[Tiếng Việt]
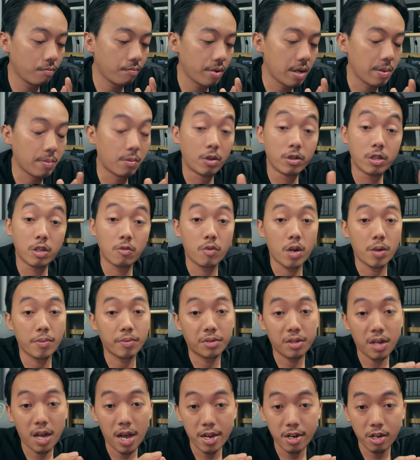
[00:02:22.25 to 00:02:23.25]
thì đôi chỉ
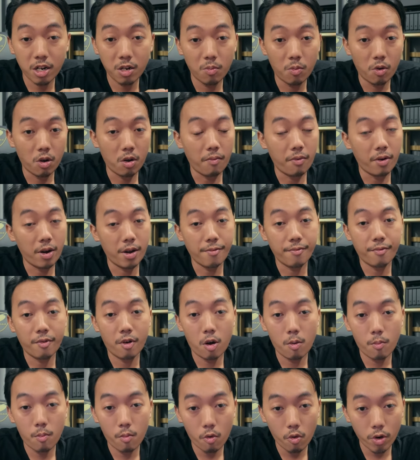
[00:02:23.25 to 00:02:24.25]
website trên một cái
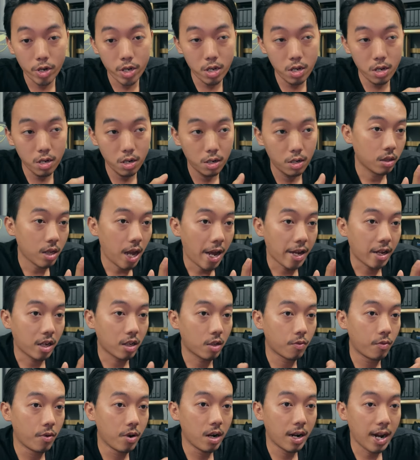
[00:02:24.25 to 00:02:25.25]
platform muối đài
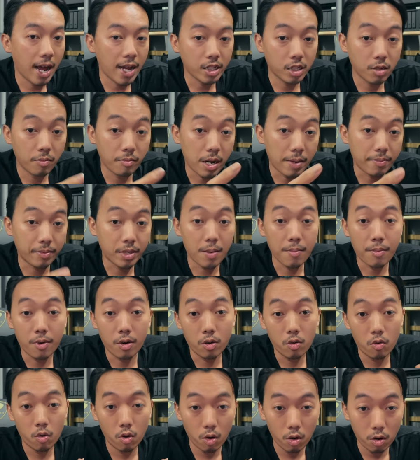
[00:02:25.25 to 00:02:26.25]
cái phương lan xem đẹp tại một
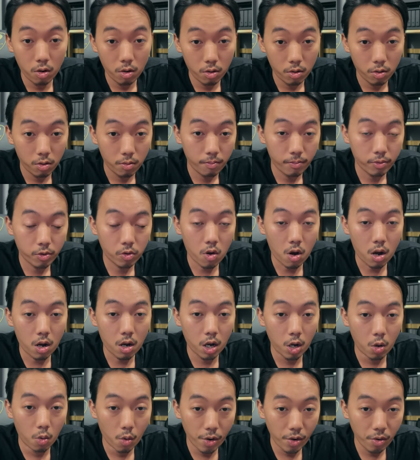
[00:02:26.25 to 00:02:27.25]
cố tòa
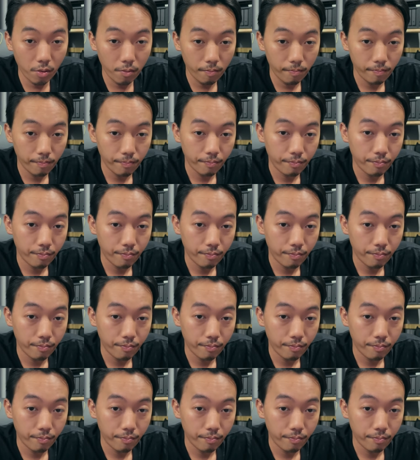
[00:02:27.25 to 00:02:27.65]
luôn